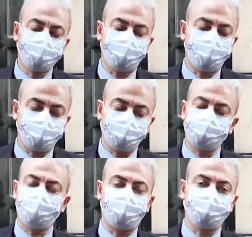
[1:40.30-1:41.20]
طبعا
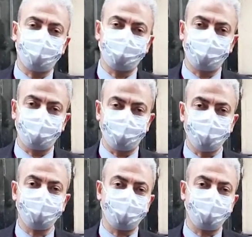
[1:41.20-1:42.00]
طبعا يعني بس